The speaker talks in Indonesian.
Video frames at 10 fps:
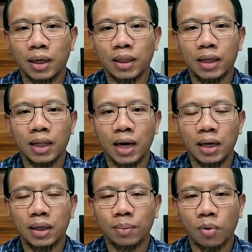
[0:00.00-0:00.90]
ya
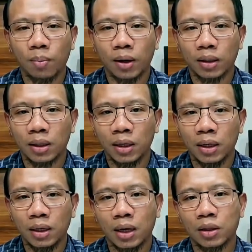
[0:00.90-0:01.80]
tantangan di
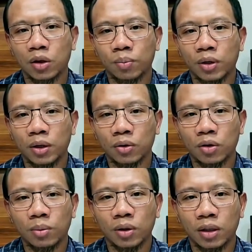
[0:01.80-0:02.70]
properti ataupun di
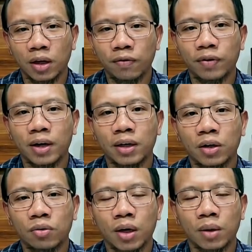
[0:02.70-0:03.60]
otomotif ya
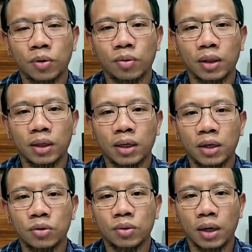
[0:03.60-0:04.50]
ini
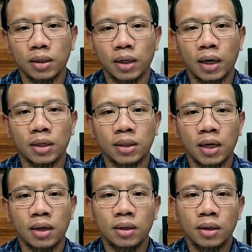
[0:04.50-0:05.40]
2023 juga saya
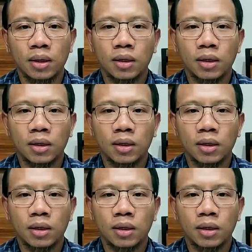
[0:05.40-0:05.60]
rasa